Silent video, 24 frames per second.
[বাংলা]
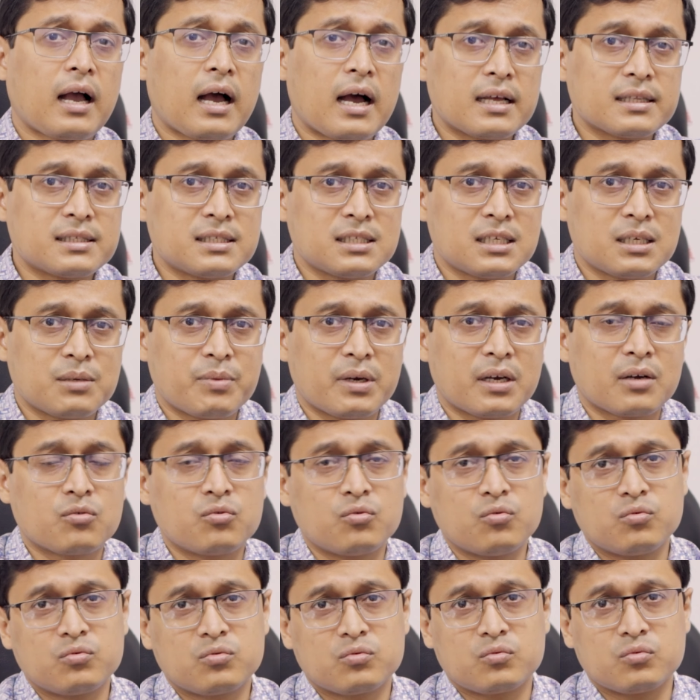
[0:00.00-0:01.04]
কাজে বা
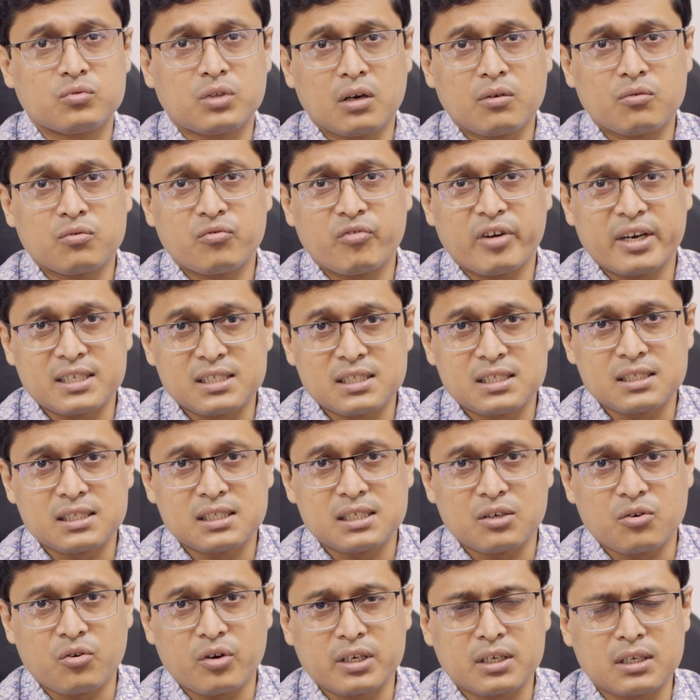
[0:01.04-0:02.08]
কোনো কোথাও কোনো
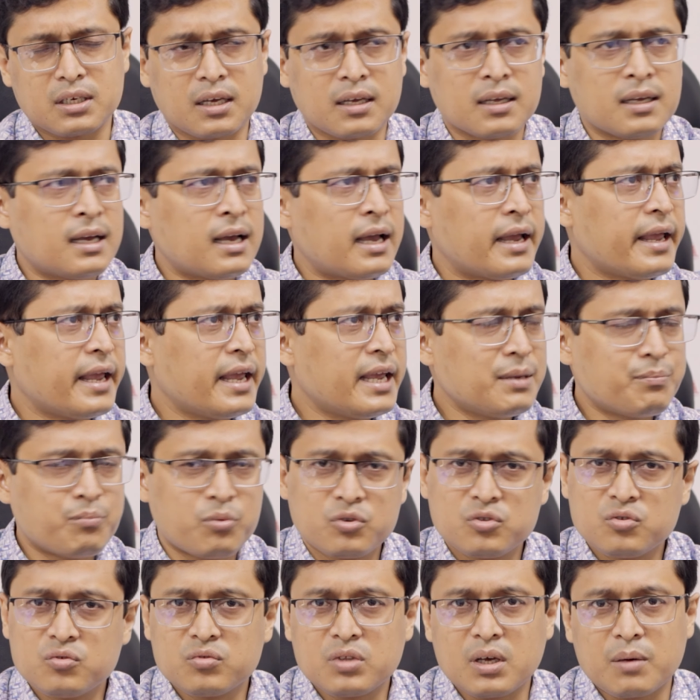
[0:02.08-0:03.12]
রেস্ট্রিকশন হয় কিনা এই
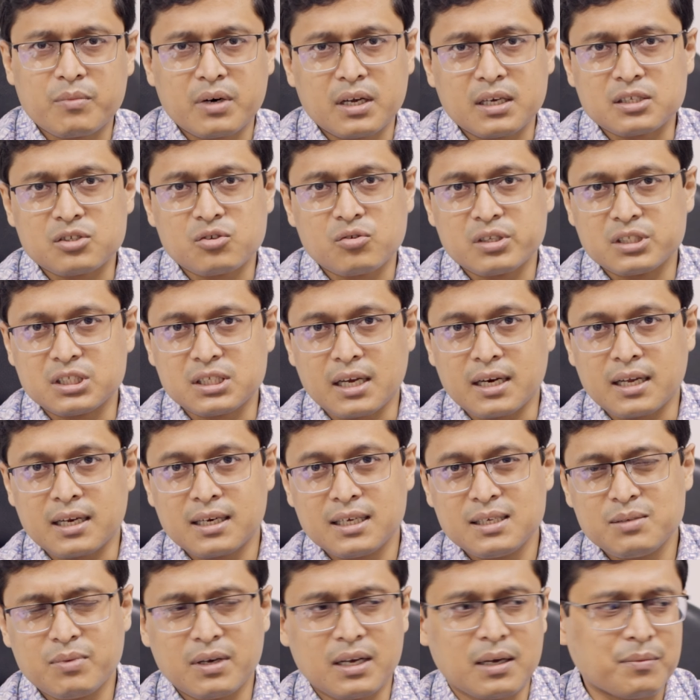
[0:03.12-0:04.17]
পর্যন্ত আমরা আসলে জানা
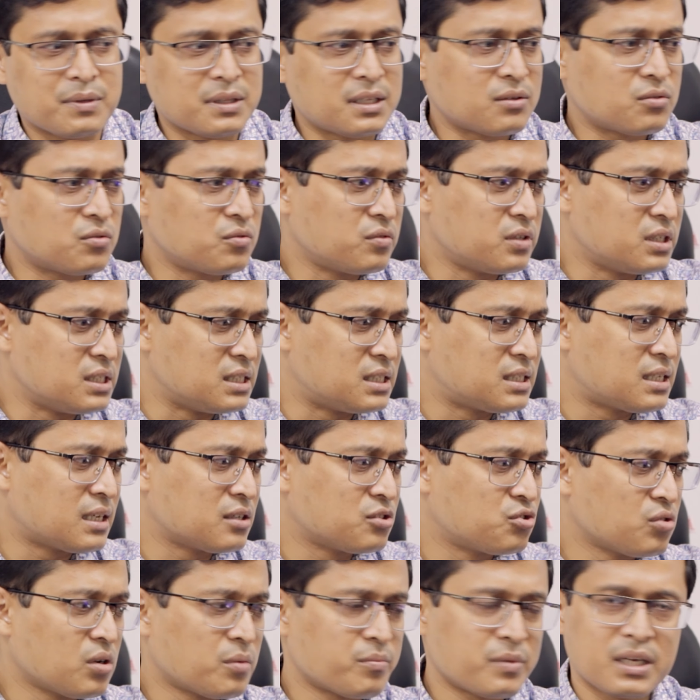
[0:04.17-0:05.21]
নাই বা আমাদের কোনো
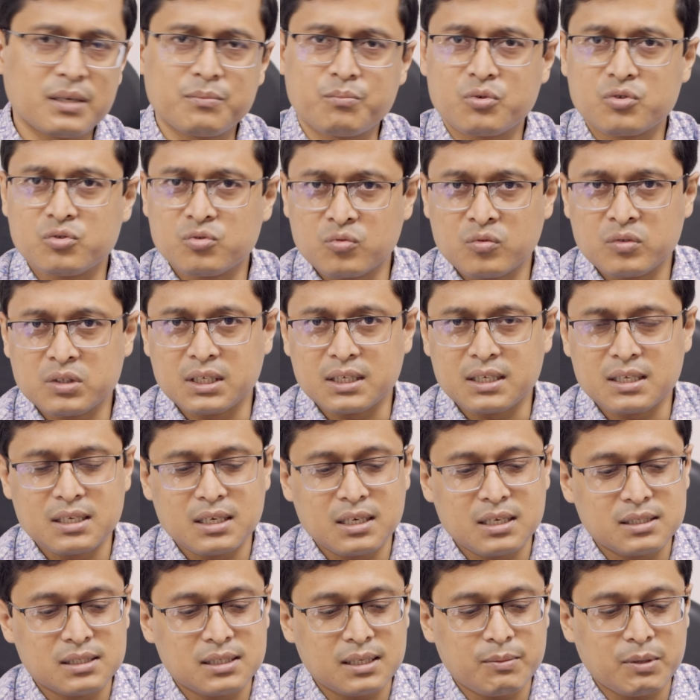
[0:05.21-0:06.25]
রিসার্চও আমরা এই পর্যন্ত দেখি
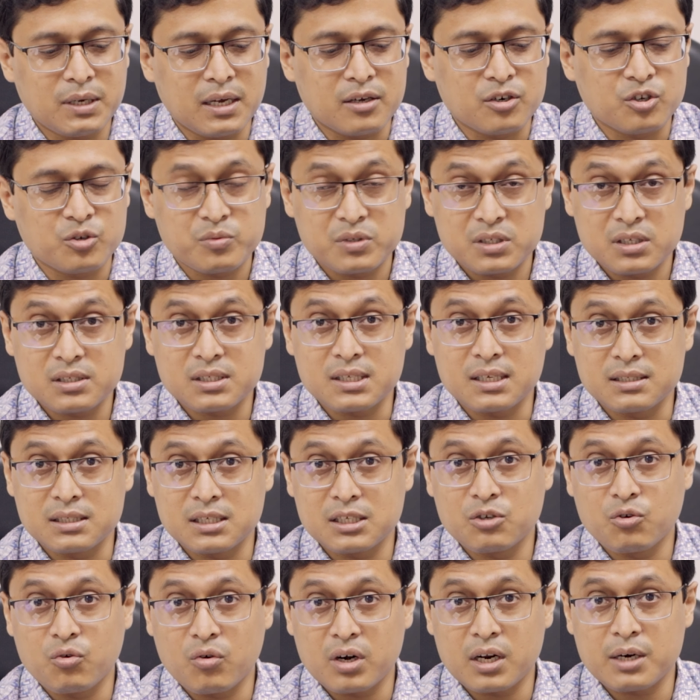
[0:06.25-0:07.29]
নাই যে গাইনোকোসিয়া
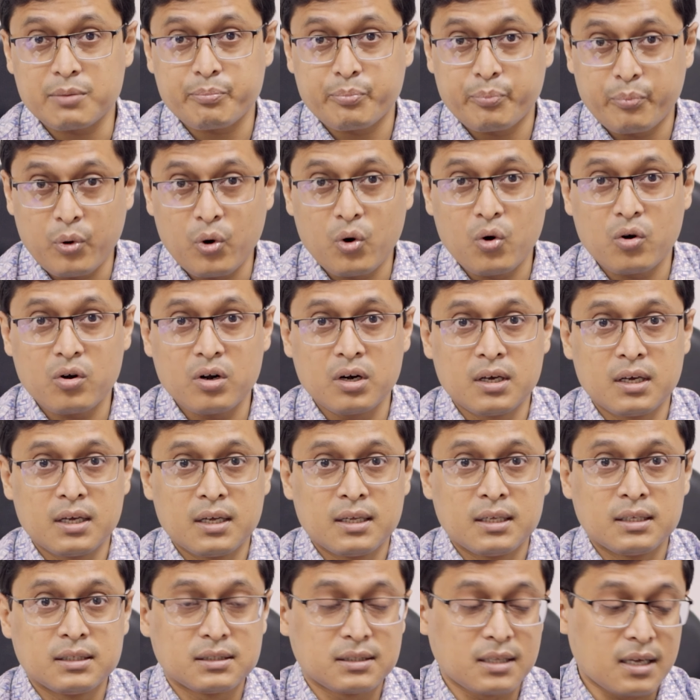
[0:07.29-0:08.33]
সার্জারি করার পর
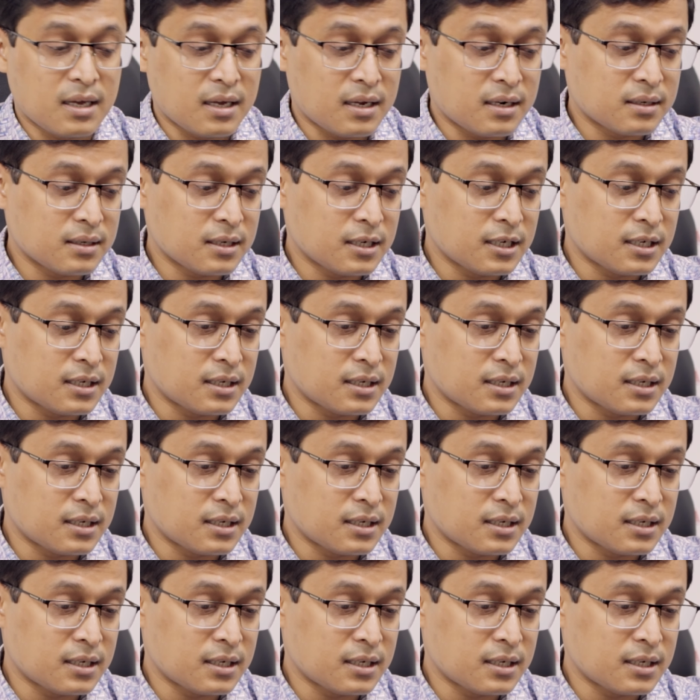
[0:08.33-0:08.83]
তার